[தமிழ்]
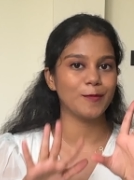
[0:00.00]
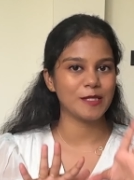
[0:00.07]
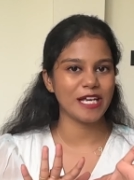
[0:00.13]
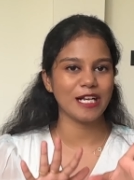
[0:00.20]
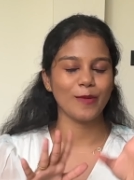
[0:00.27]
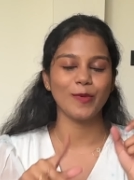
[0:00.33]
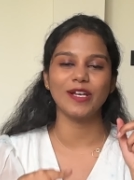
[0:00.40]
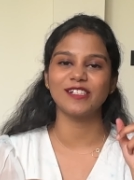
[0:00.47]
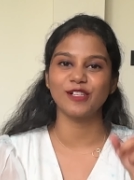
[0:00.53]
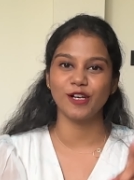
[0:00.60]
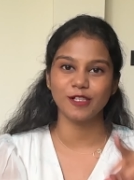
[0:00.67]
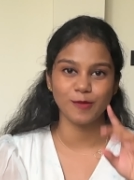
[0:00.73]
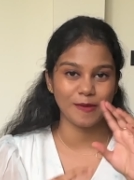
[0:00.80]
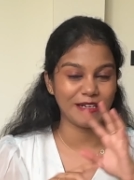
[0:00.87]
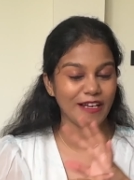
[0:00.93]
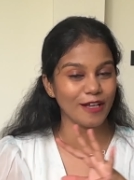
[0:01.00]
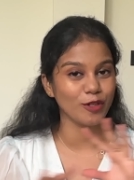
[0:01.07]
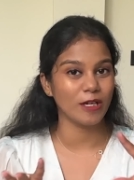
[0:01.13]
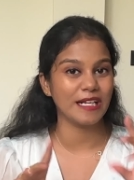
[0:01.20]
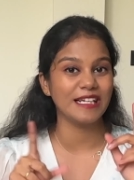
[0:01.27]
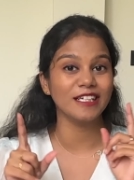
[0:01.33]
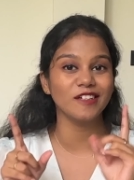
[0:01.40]
வெப்சைட்ல போய் சர்ச் பண்ணி
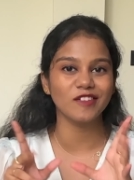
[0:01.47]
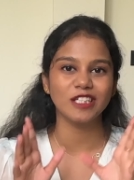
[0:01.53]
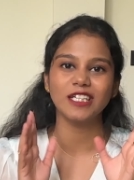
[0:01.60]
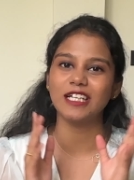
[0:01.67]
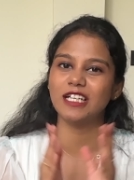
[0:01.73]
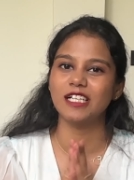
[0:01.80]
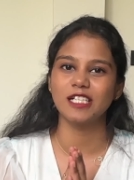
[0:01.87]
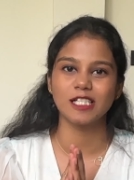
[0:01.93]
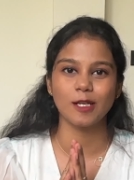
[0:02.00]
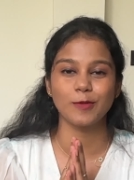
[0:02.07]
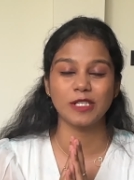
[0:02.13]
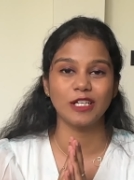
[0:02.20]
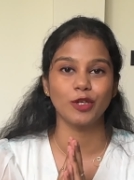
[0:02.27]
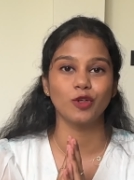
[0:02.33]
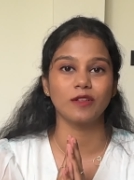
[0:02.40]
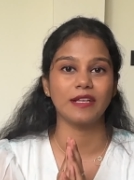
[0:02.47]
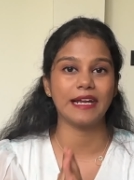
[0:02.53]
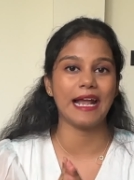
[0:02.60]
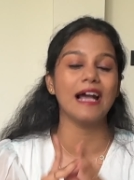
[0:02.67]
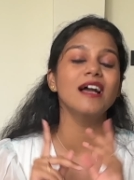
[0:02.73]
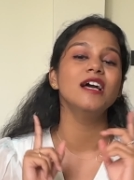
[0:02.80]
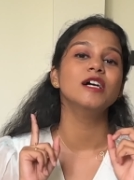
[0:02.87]
அதோட லிங்க் வந்து கீழே டிஸ்கிரிப்ஷன்ல
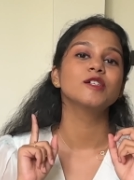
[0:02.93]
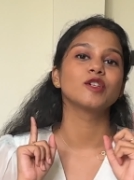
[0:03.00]
கொடுத்துருக்கேன்